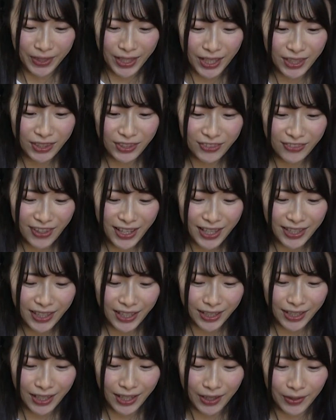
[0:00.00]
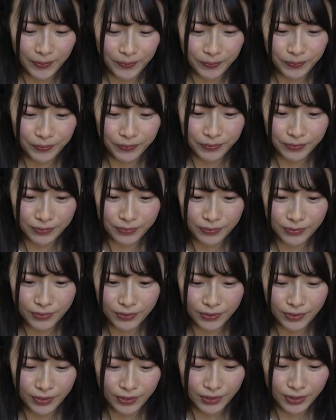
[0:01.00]
あとは、なんか、
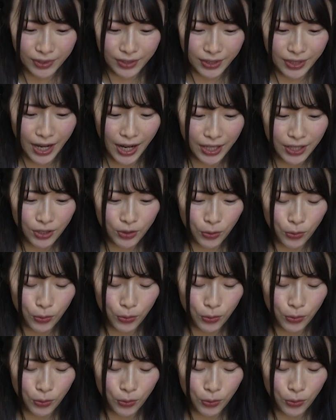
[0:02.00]
来